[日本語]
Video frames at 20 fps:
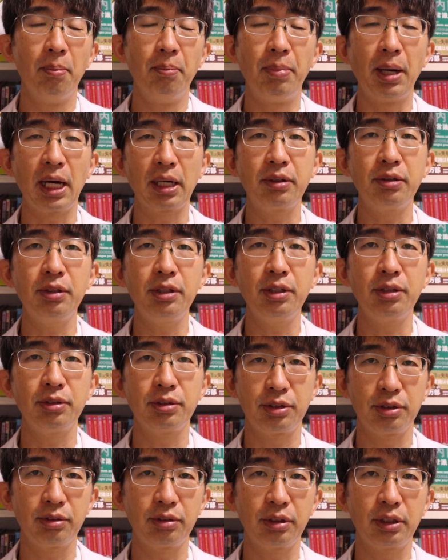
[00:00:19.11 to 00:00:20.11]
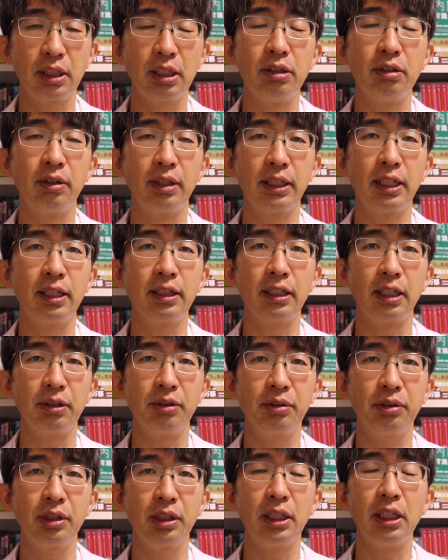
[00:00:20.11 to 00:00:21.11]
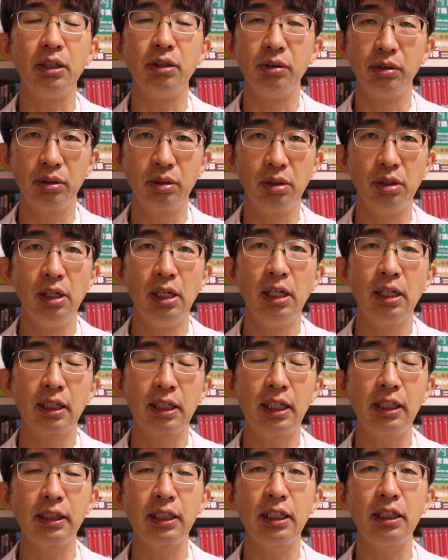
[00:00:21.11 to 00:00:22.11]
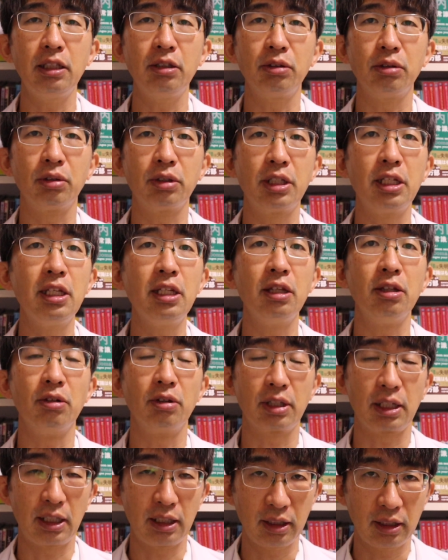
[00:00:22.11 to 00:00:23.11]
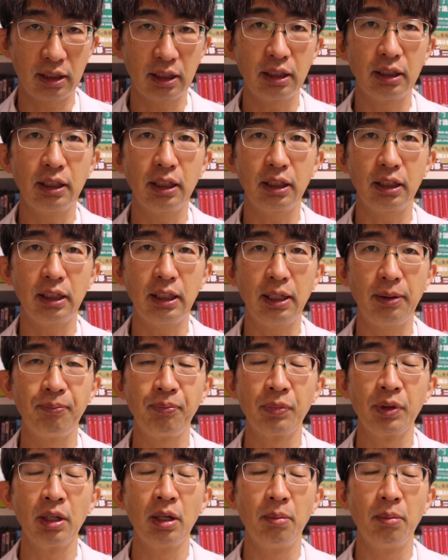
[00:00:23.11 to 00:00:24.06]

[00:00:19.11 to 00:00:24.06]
爆粒種っていうのは何なのっていうと、簡単に言うと菌の感染ですね。